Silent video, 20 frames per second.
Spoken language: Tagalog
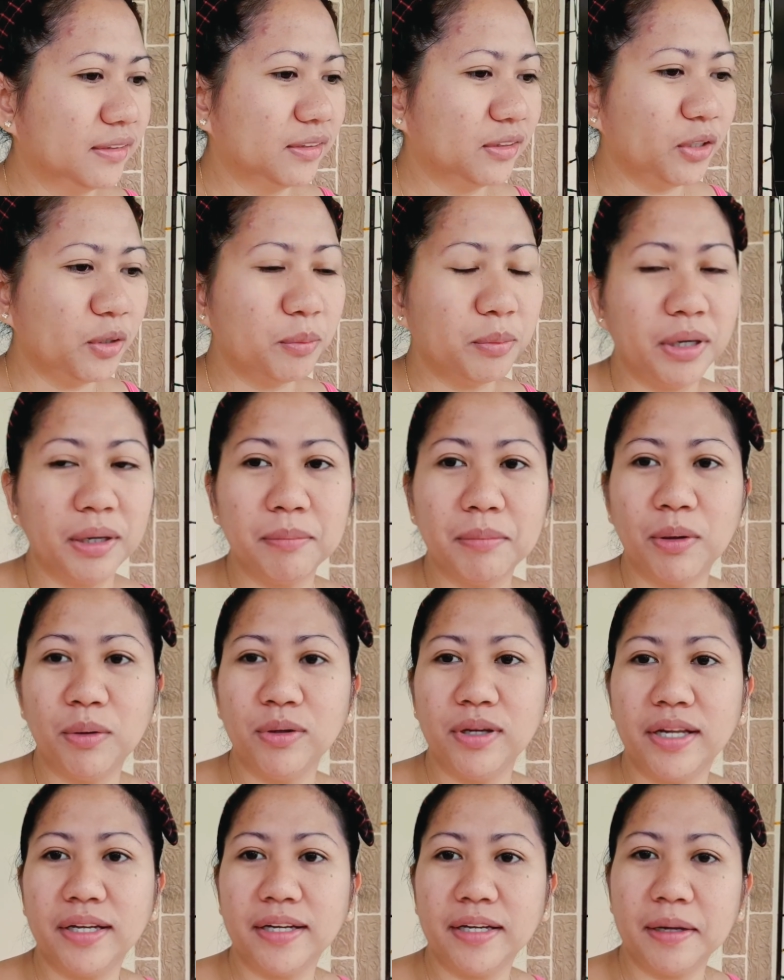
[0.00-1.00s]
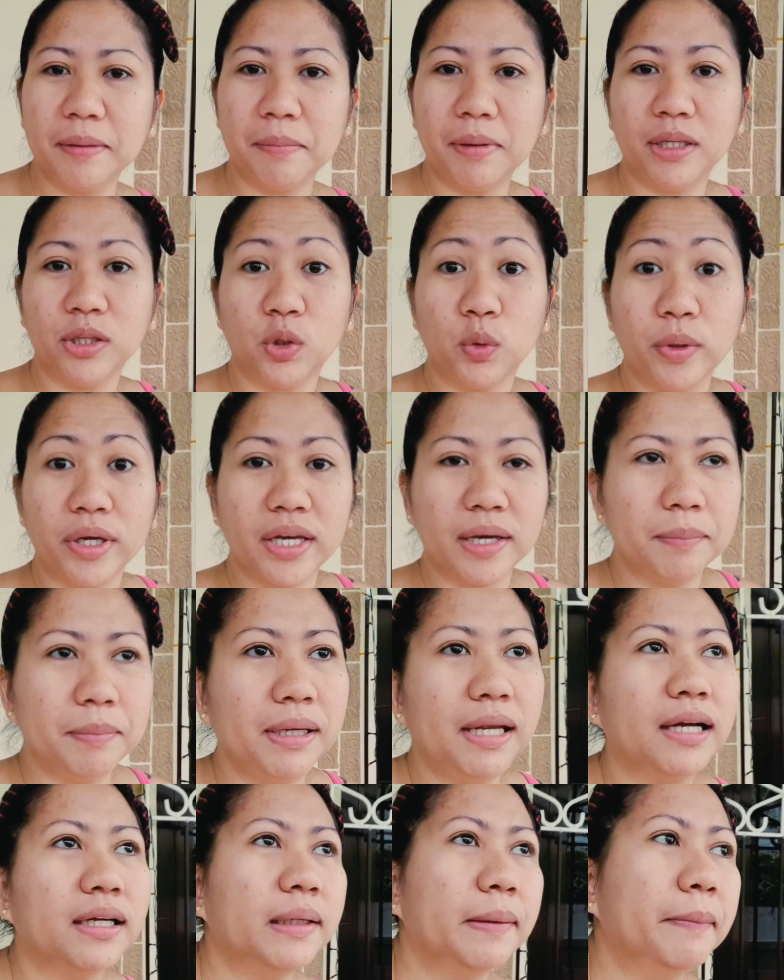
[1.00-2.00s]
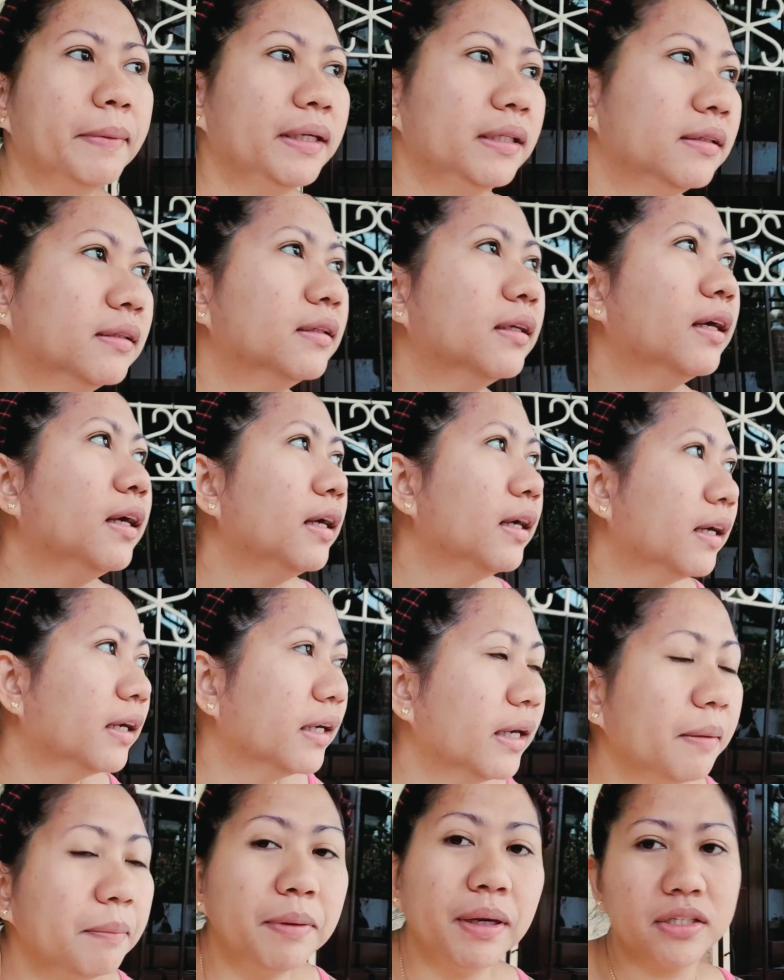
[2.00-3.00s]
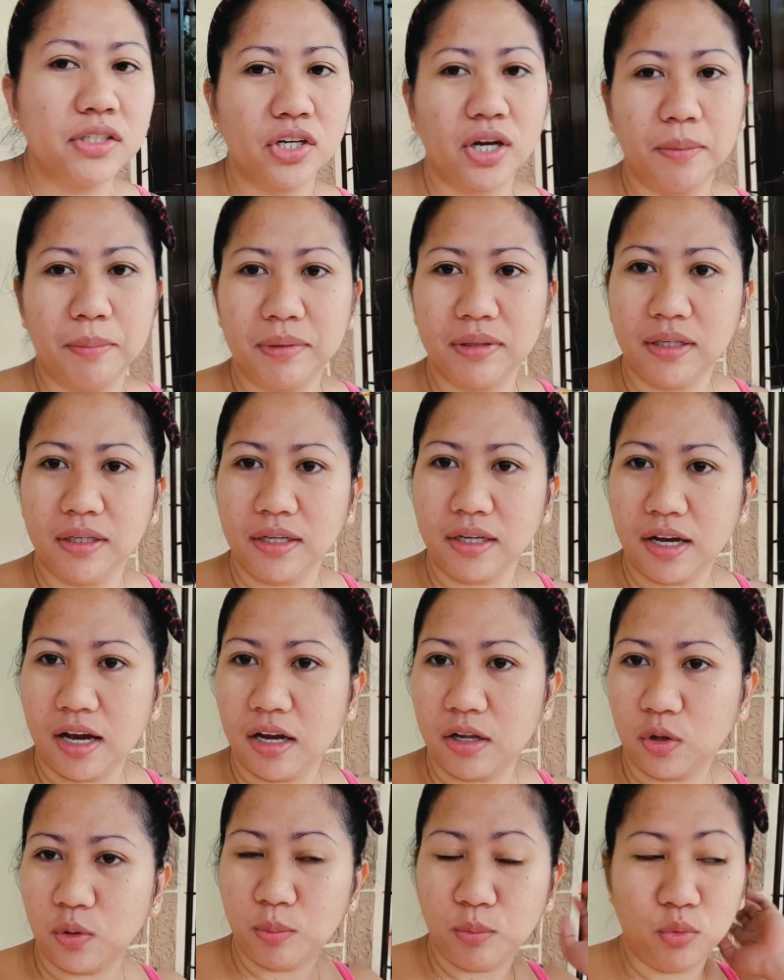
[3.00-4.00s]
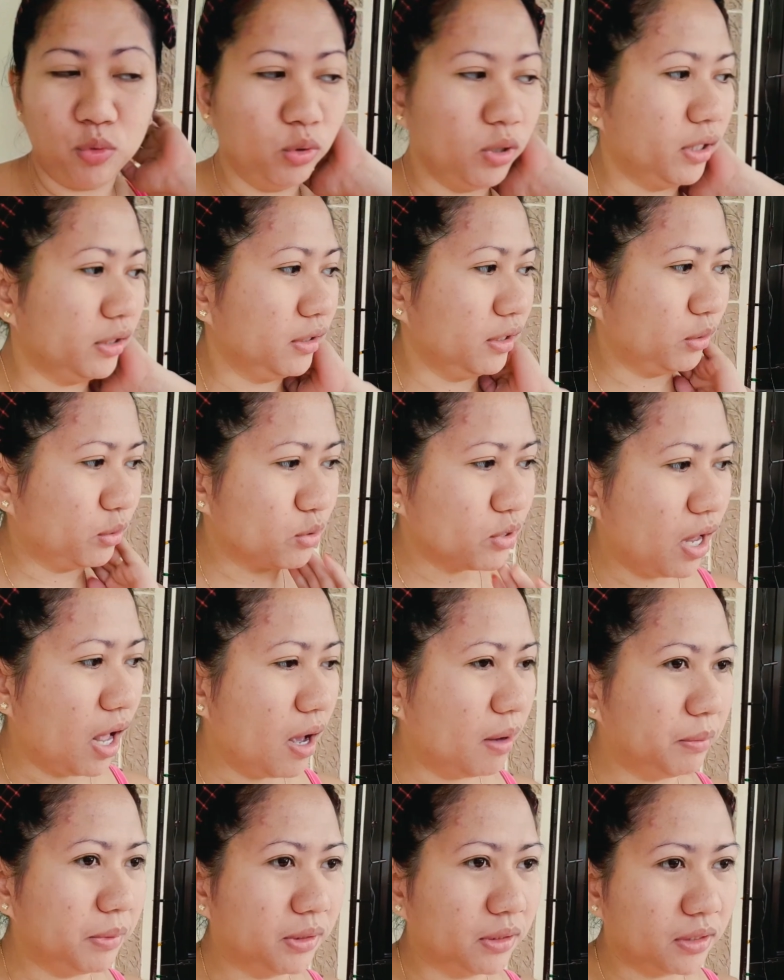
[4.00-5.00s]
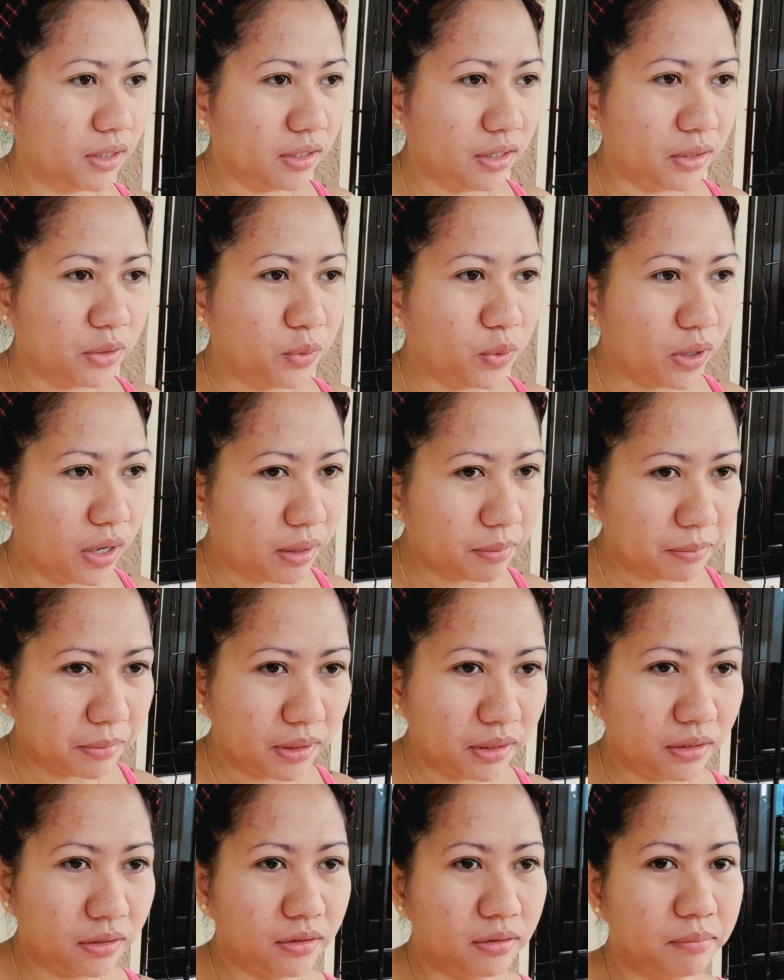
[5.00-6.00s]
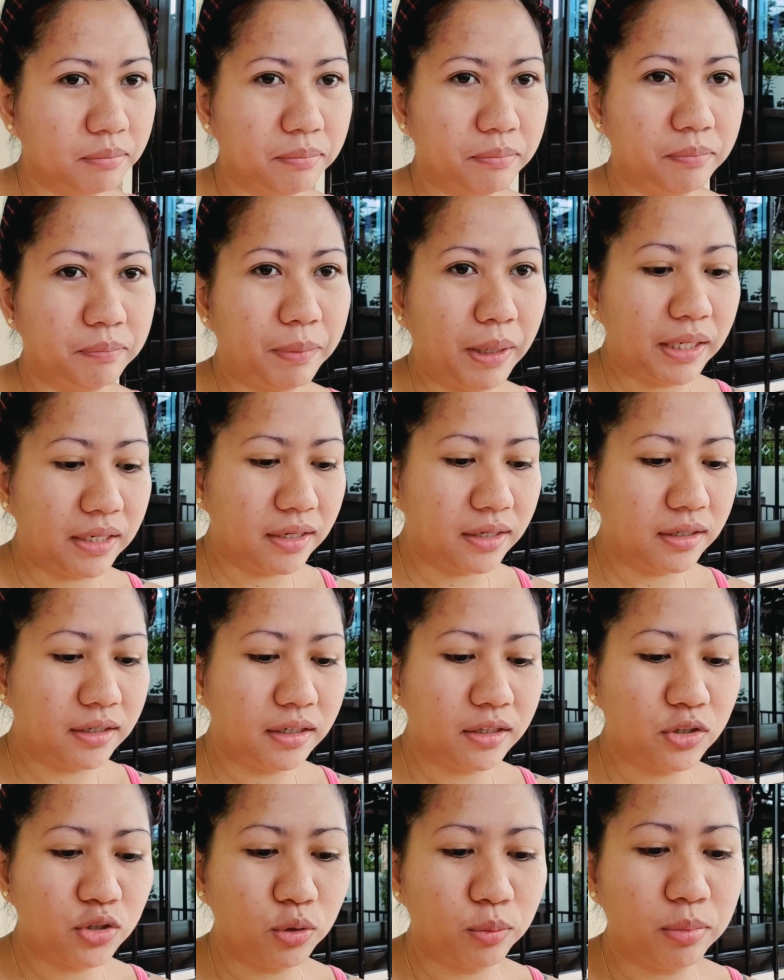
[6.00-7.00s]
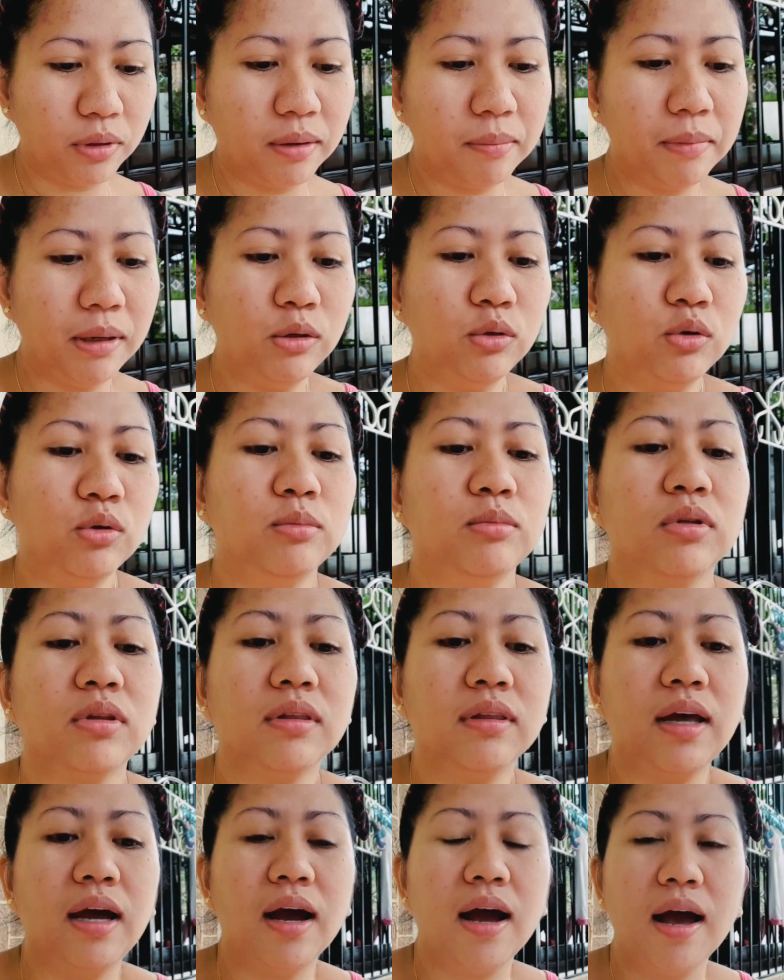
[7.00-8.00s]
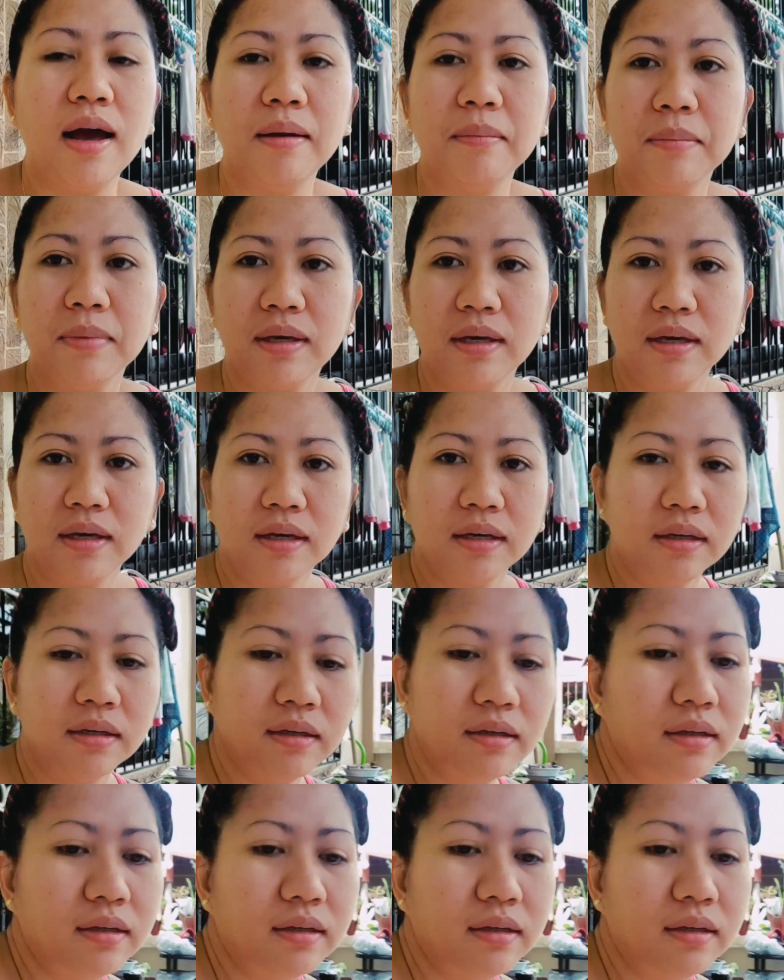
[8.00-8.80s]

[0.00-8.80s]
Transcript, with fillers: Sobrang maulan na naman. Tuwing gabi lang naman. Gabi at saka madaling araw umuulan dito sa amin. Kaya yung aming paligid, sobrang malumot na ang aming